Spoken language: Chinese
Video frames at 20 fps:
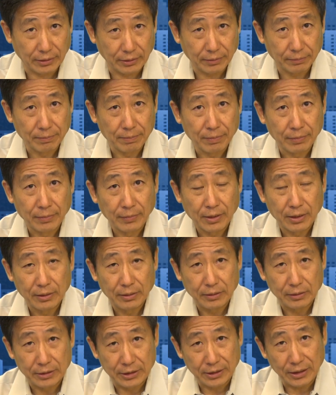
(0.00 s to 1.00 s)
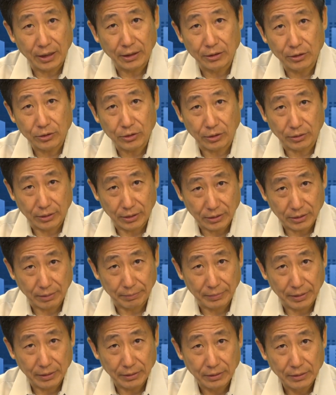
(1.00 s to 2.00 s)
人，其他人照常上
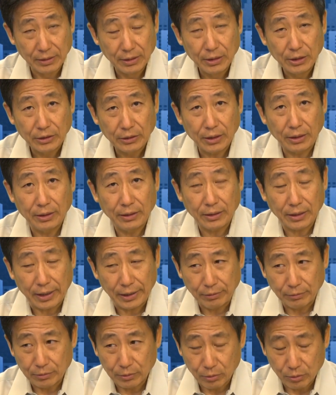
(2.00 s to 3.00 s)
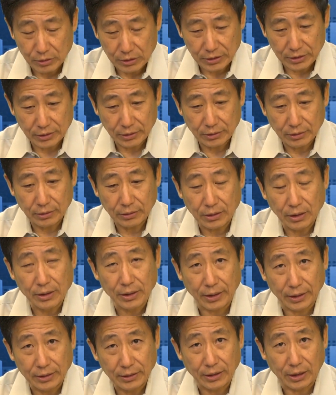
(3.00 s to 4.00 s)
班。当然，还有的公司更
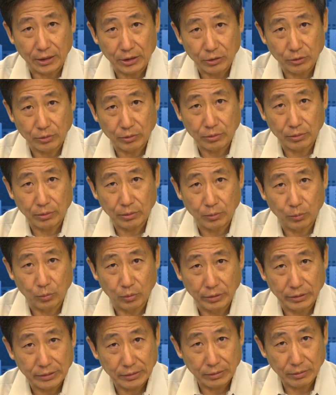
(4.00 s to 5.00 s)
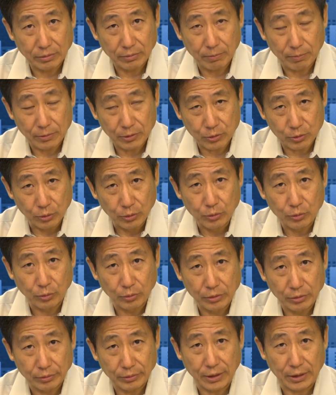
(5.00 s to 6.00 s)
狠一点，就是说我尊
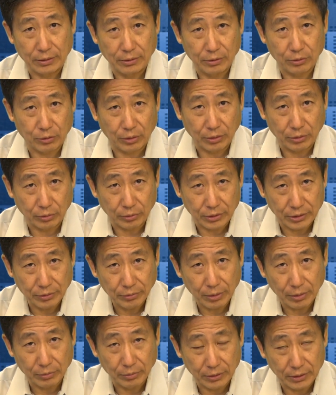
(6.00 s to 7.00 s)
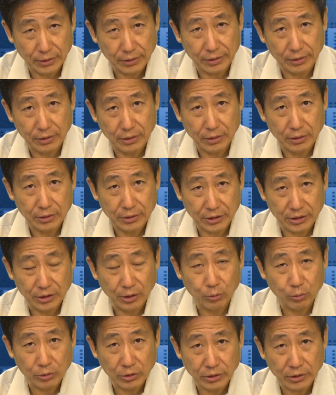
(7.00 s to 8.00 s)
重犹太人的传统，尽管我这个私
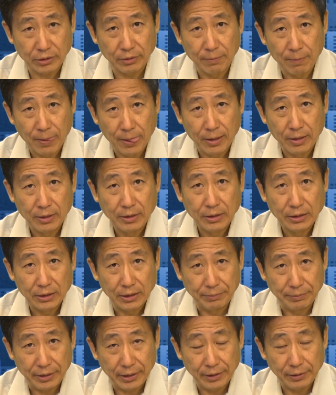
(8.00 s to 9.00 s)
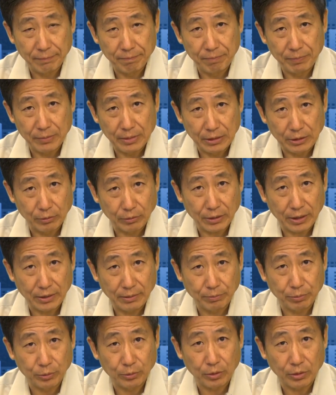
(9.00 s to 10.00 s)
人公司里面犹太
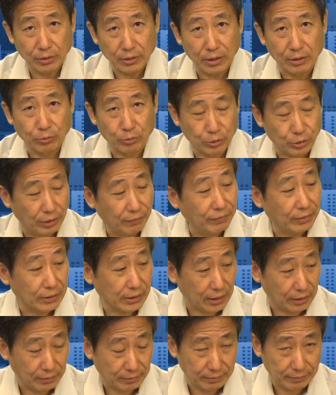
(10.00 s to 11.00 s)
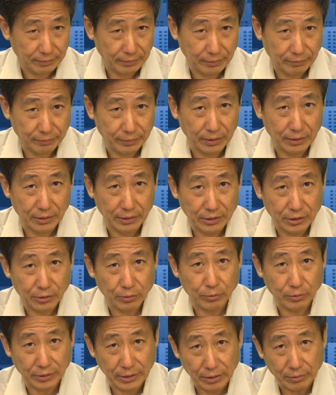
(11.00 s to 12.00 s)
人不多，但是我全放假。为了一时
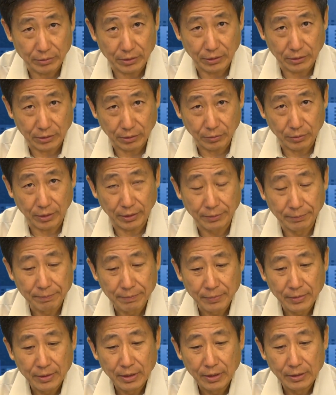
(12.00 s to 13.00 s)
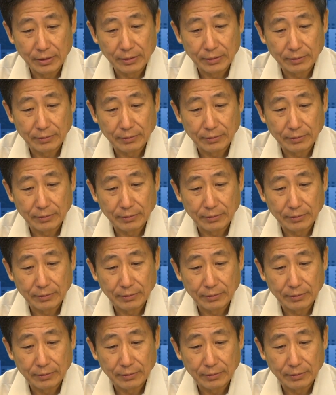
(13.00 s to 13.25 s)
也有这个情况，但更可